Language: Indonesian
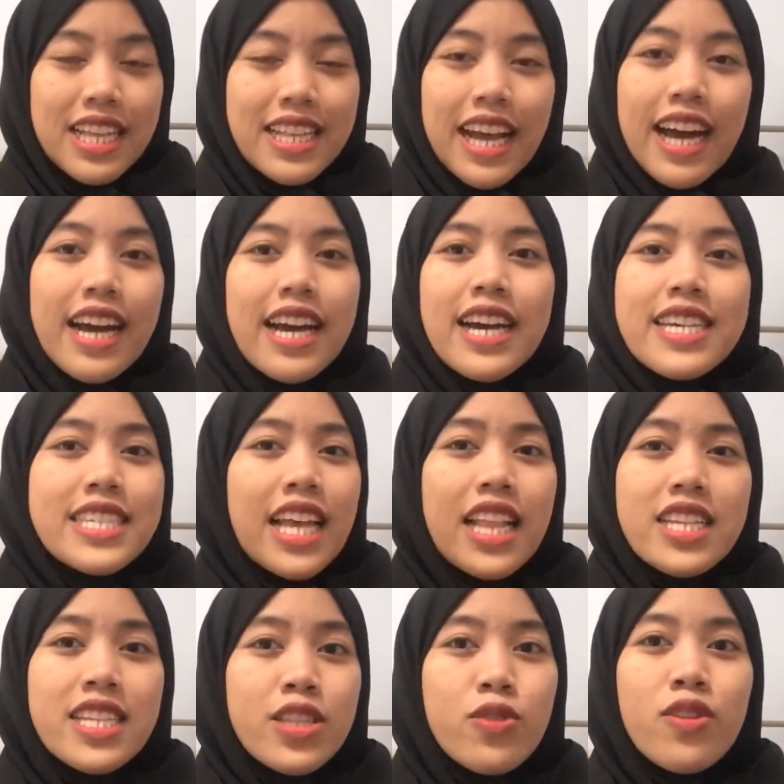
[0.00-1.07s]
Nah,
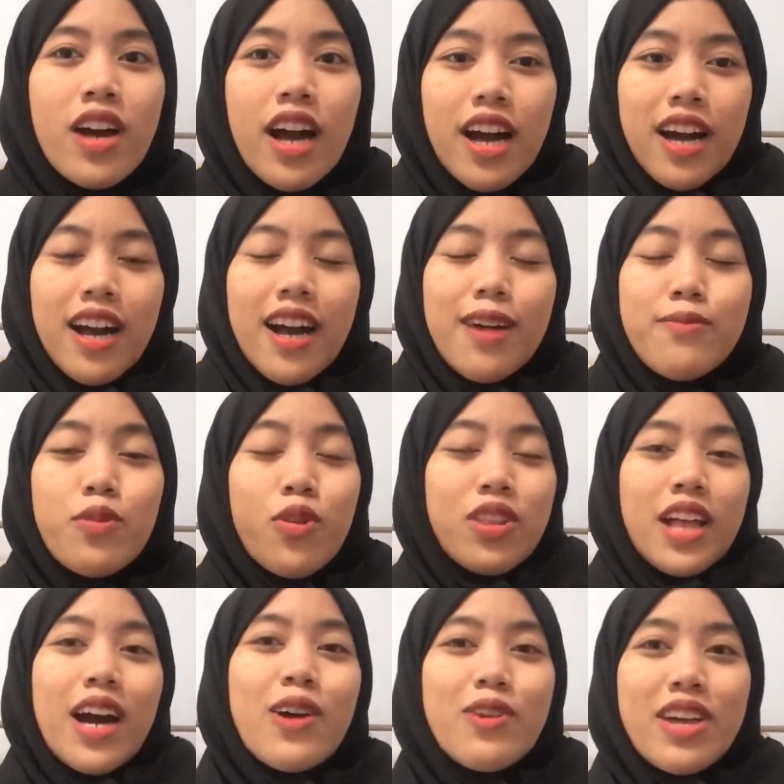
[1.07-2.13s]
sales itu nggak nggak mau
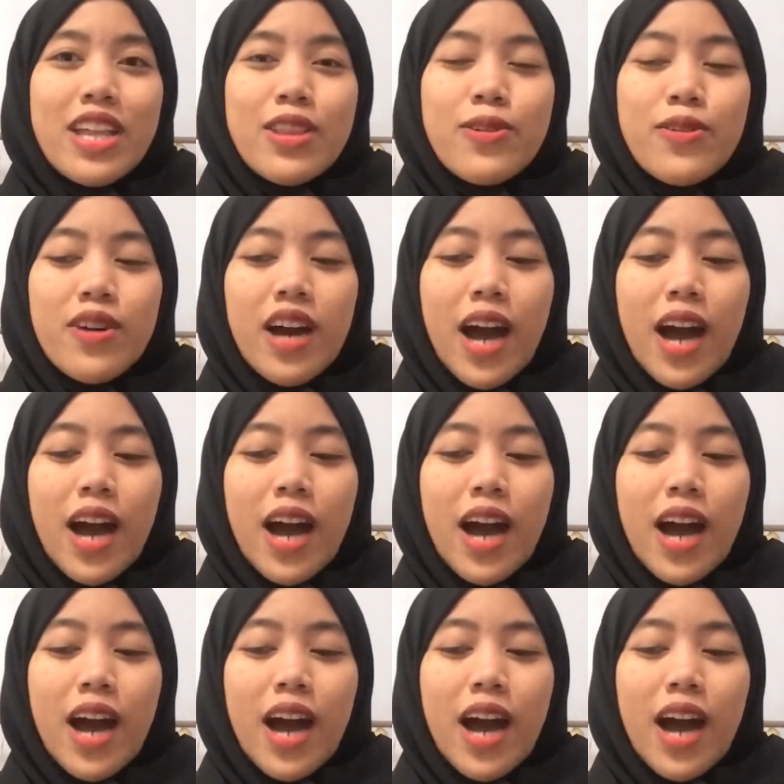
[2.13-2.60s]
tahu gitu